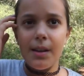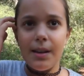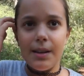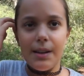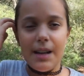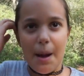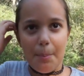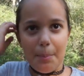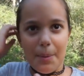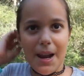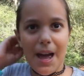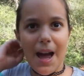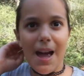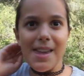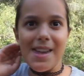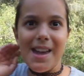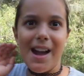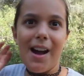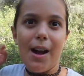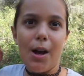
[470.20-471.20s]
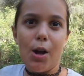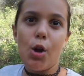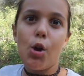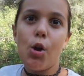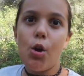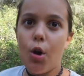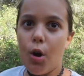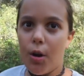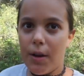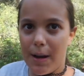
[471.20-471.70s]
la eh,
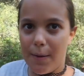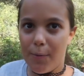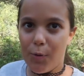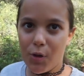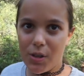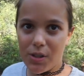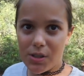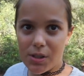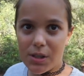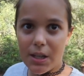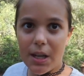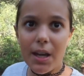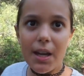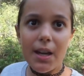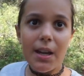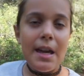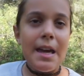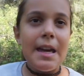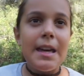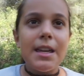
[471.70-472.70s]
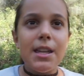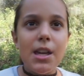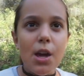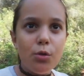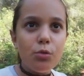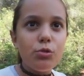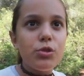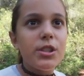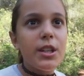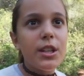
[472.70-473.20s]
playa, con, el bosque, y,
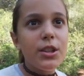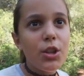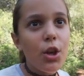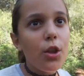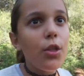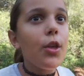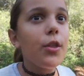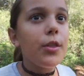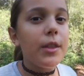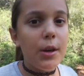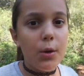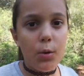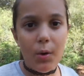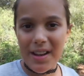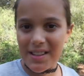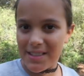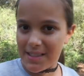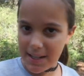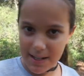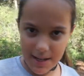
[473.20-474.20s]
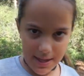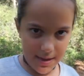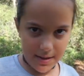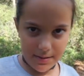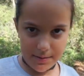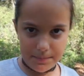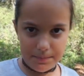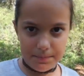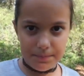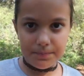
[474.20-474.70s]
en, el sitio, sin
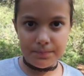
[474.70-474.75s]
salida. salida.